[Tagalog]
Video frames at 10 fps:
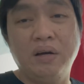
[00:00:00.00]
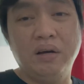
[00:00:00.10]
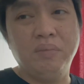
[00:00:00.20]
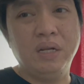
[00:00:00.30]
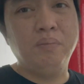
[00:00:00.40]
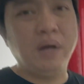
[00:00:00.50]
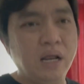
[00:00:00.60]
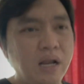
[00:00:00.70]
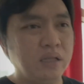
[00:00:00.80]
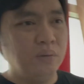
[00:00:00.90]

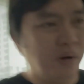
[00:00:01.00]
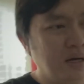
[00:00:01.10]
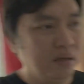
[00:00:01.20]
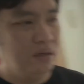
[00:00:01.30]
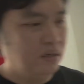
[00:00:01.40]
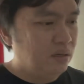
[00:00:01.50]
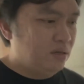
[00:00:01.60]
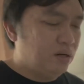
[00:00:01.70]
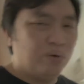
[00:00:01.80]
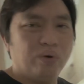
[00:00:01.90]
manibela di ba
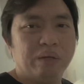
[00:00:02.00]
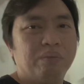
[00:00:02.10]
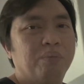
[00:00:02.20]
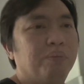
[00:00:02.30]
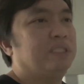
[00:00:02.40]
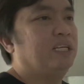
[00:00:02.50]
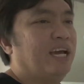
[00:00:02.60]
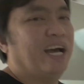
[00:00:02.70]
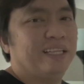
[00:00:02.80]
ayoko rin magpasikat